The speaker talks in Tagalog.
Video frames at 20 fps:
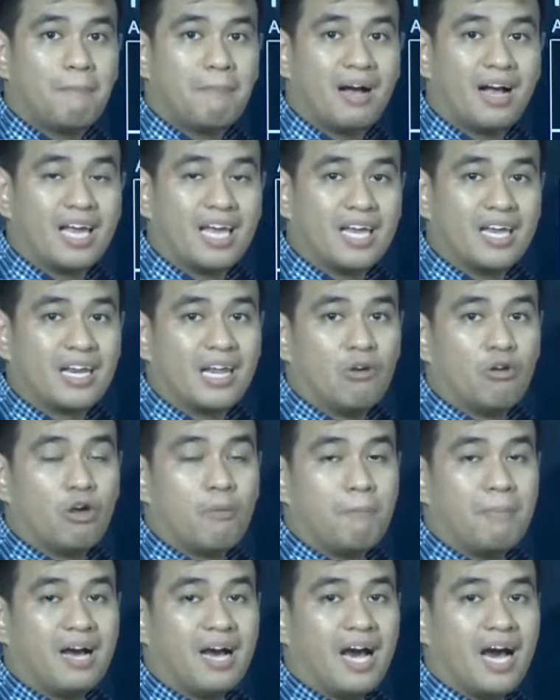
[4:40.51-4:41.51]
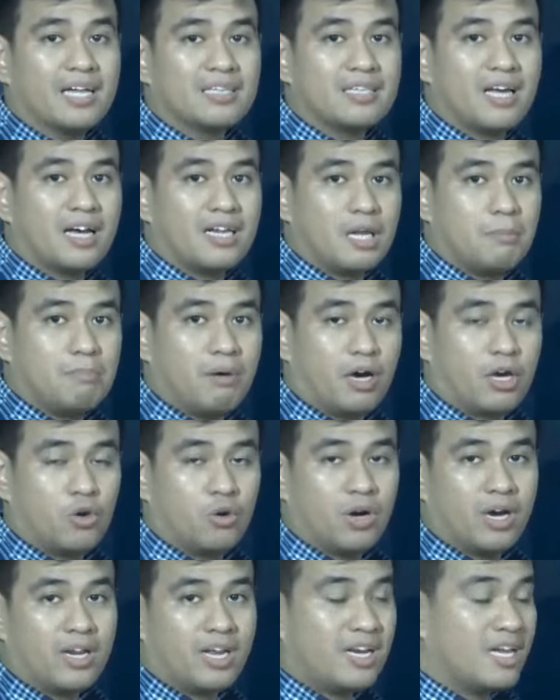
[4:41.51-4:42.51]
pag-iral o yung paghatak ni
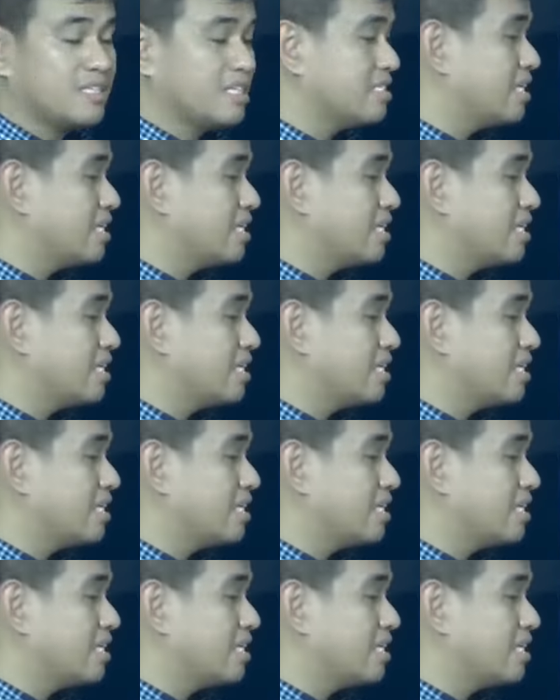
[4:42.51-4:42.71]
Bagyong Karina sa